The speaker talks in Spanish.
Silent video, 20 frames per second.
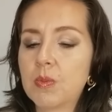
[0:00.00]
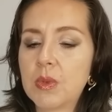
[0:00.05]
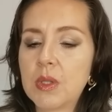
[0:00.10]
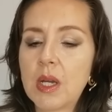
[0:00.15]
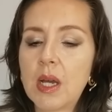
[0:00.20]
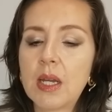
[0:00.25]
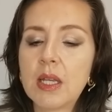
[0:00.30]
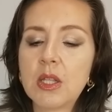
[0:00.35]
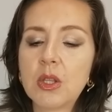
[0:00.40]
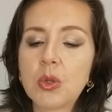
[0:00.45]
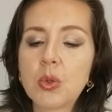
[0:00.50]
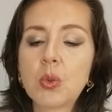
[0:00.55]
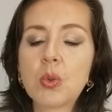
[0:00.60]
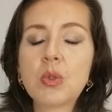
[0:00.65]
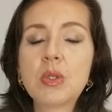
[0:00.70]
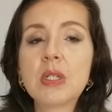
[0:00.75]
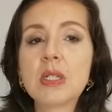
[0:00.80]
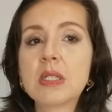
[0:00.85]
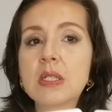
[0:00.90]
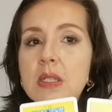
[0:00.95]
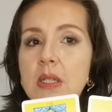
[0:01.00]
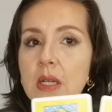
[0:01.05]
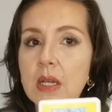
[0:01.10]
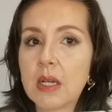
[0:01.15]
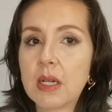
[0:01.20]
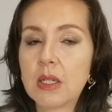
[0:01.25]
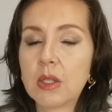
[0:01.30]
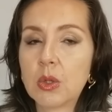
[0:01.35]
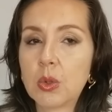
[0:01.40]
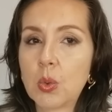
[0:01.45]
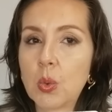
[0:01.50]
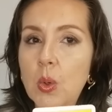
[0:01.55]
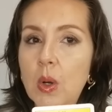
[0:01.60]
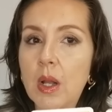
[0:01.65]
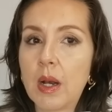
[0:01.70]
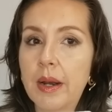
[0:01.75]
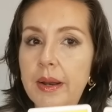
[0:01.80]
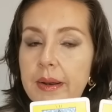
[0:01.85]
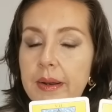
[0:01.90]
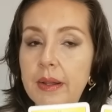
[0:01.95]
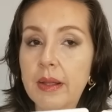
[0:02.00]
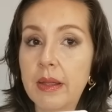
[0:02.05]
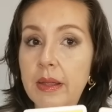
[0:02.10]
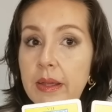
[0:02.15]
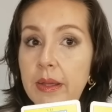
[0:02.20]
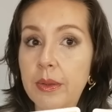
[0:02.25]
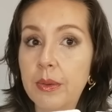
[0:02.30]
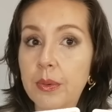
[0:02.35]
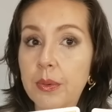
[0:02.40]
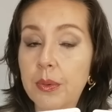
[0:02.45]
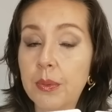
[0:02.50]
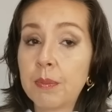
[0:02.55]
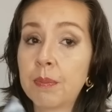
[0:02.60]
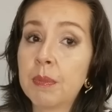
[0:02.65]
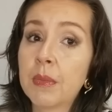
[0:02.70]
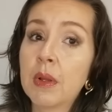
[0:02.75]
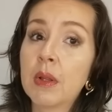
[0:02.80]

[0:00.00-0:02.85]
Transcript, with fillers: ya intuyes a tu alrededor.